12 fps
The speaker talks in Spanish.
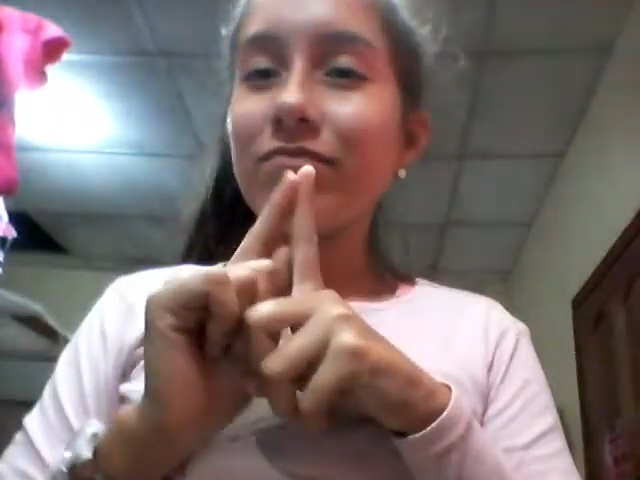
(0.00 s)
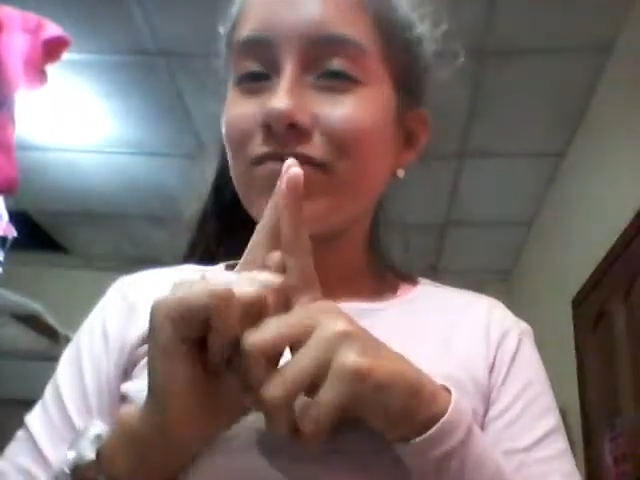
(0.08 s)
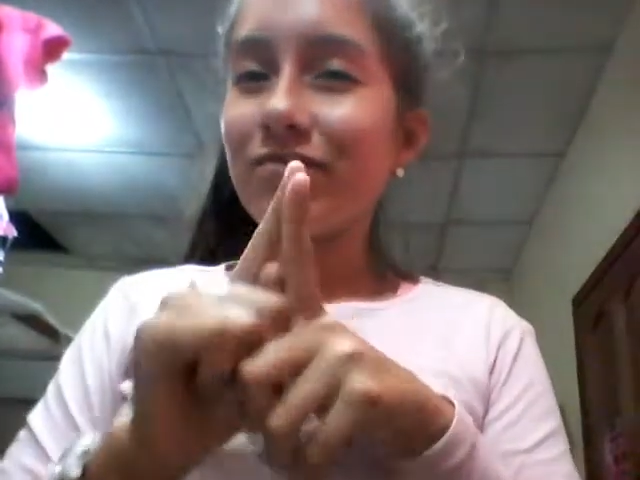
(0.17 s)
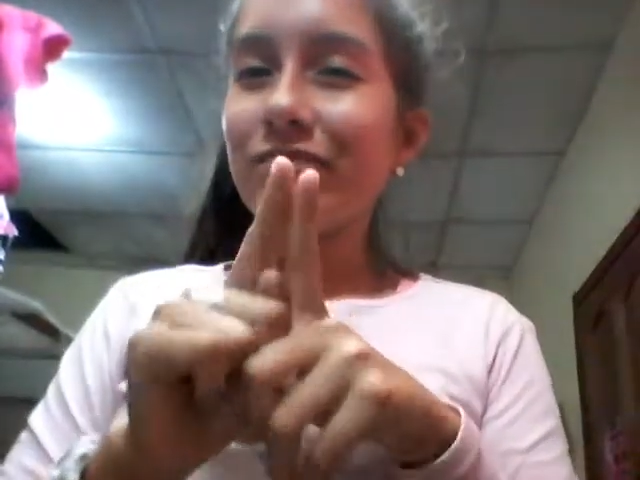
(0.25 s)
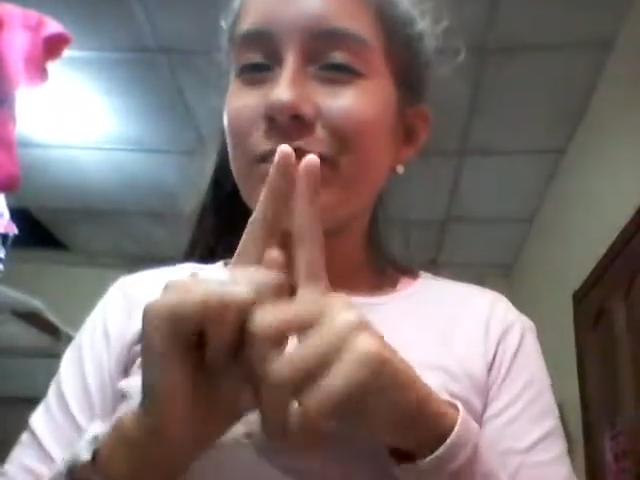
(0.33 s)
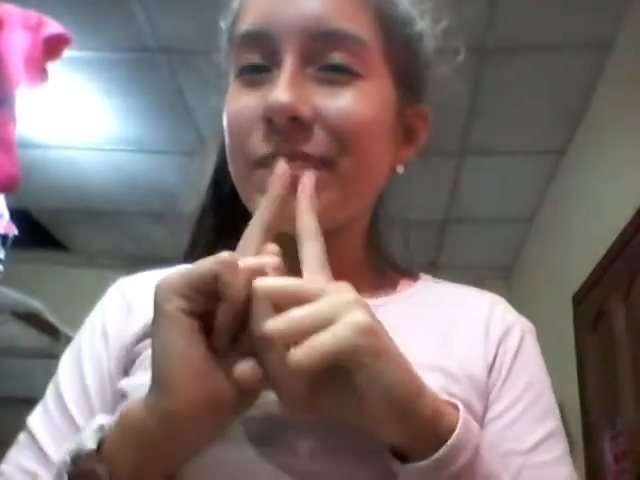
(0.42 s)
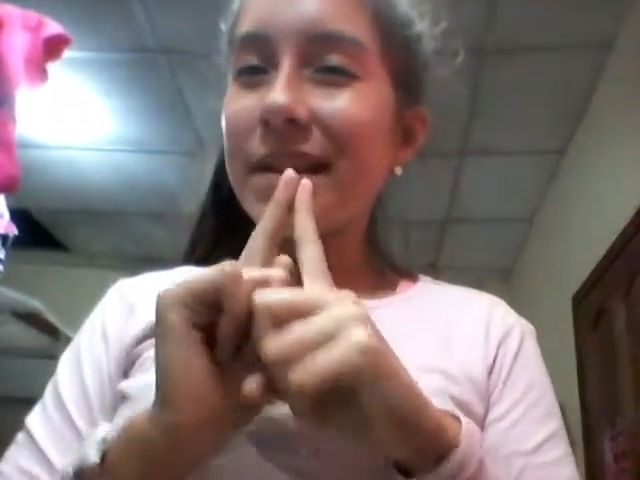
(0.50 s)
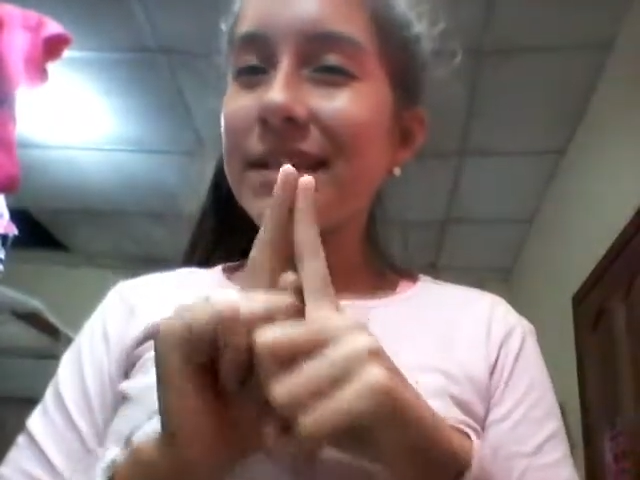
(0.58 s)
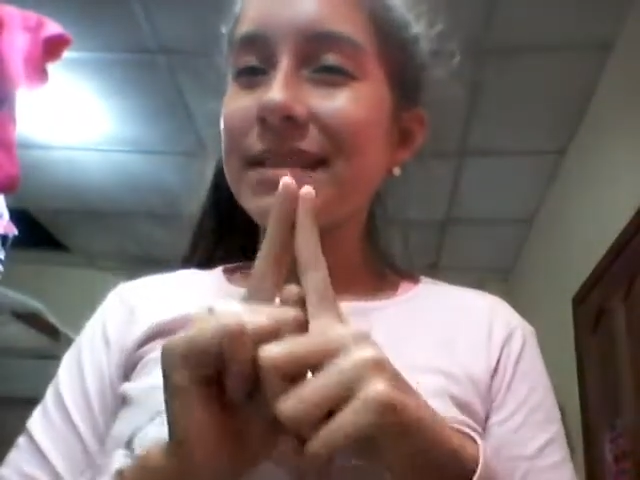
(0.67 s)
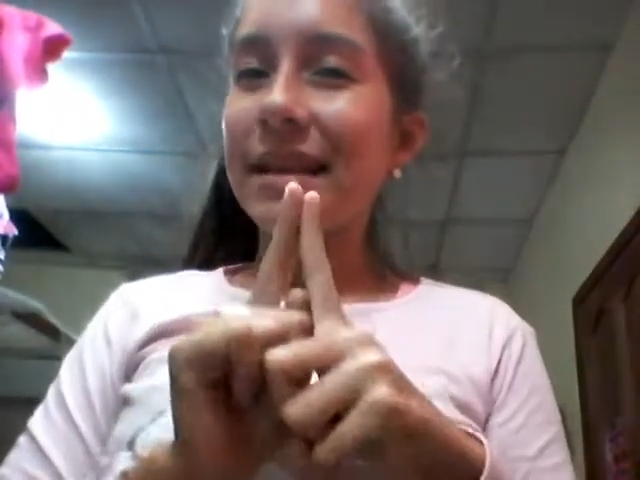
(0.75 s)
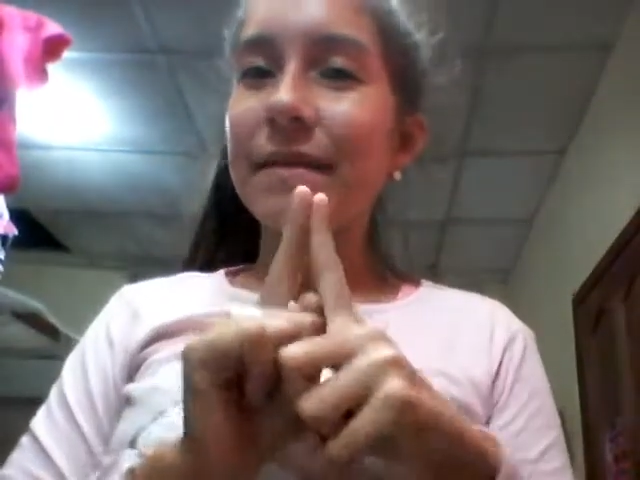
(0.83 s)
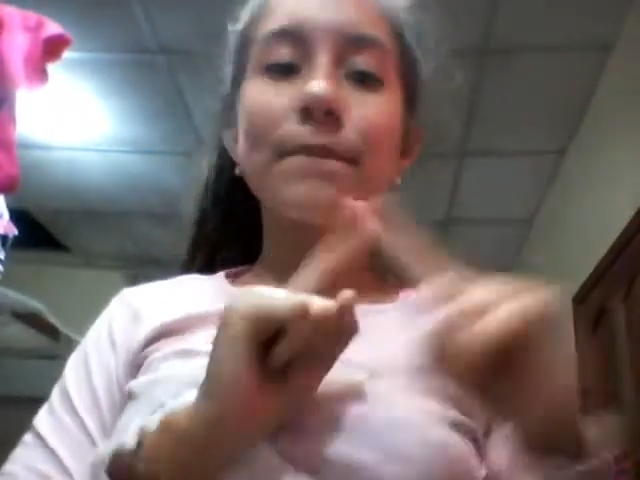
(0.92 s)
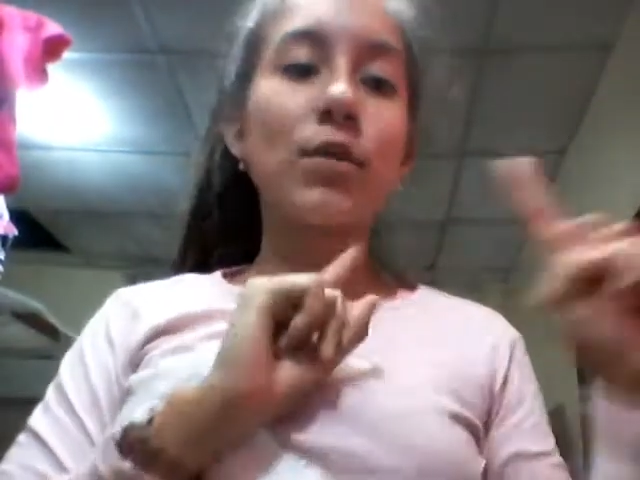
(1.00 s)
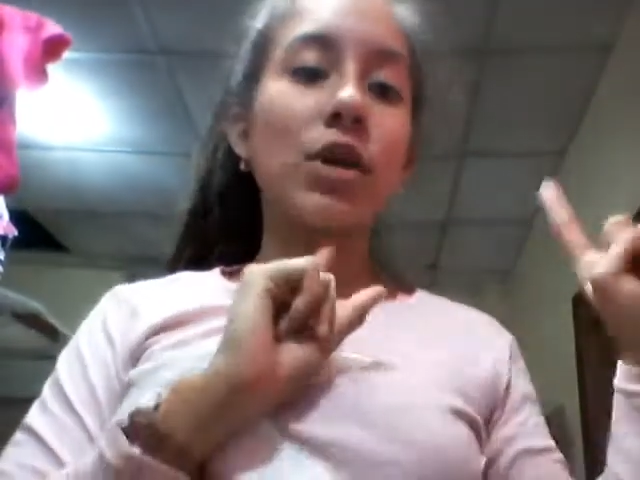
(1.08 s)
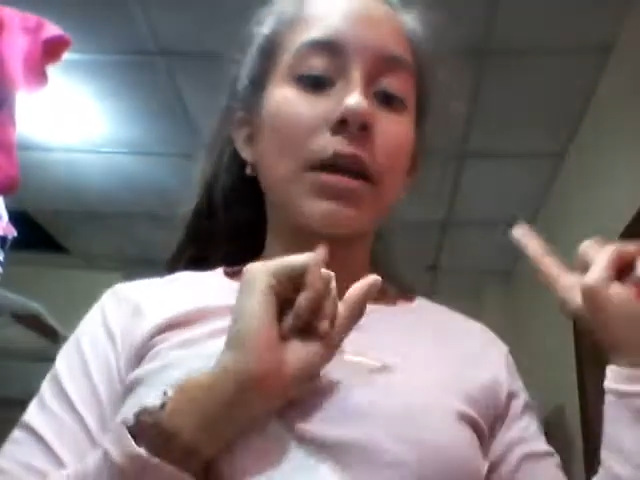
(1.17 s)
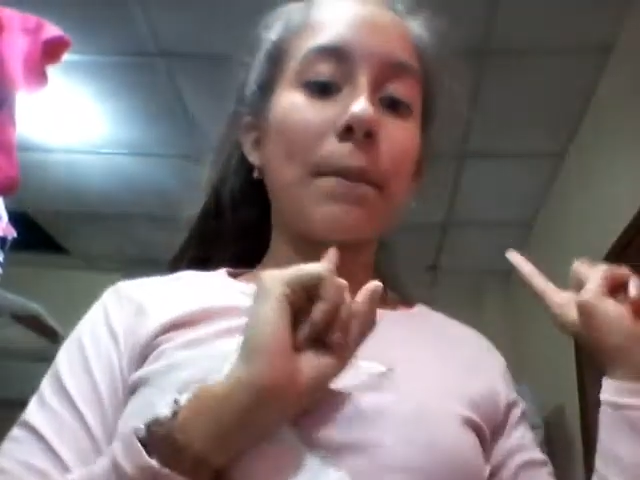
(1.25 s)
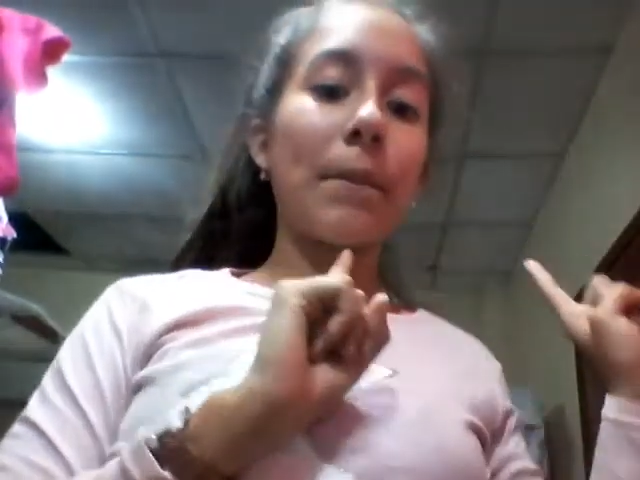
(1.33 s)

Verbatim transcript: Mm, piensen porque